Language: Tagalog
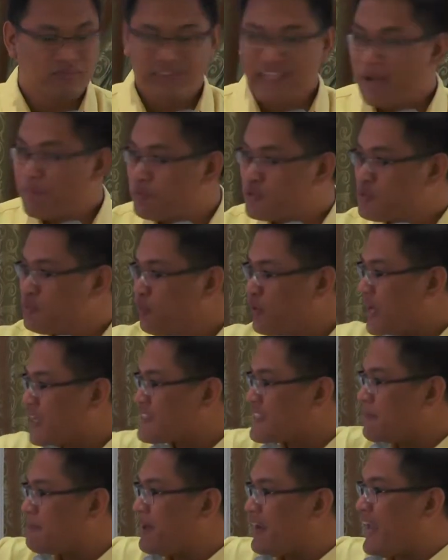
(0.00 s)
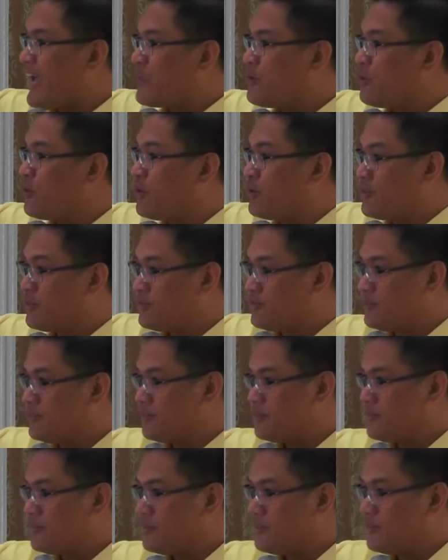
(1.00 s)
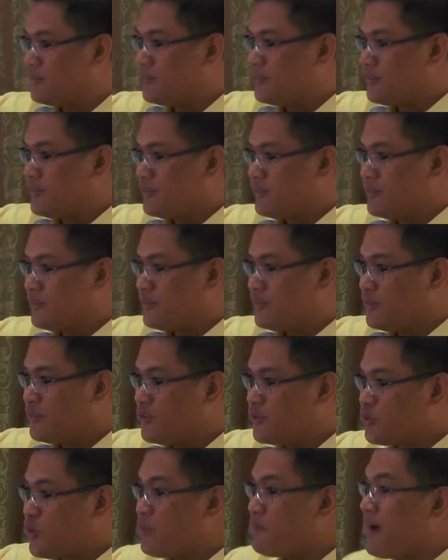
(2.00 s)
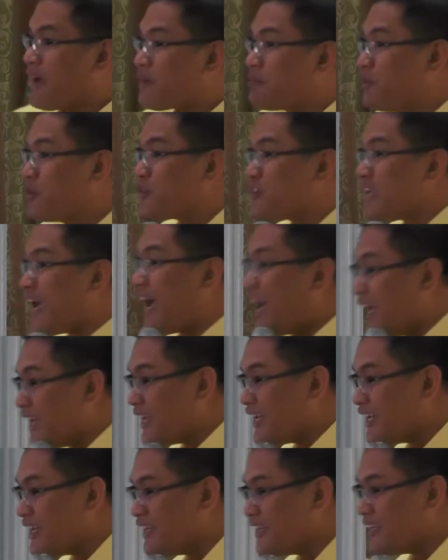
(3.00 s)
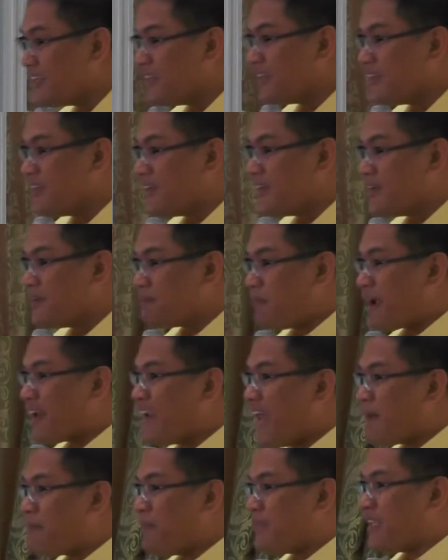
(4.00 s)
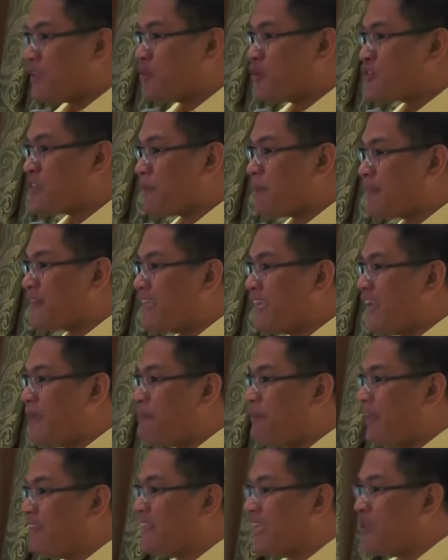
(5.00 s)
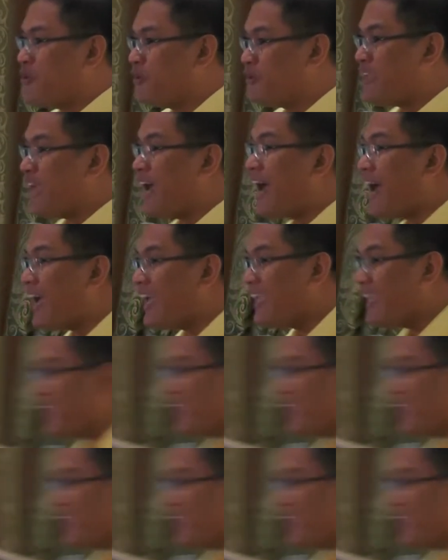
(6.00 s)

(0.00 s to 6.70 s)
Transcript: Tapos mula sa malayo, tumakbo siya. Paglapit niya doon sa patay na pinatayo niya ay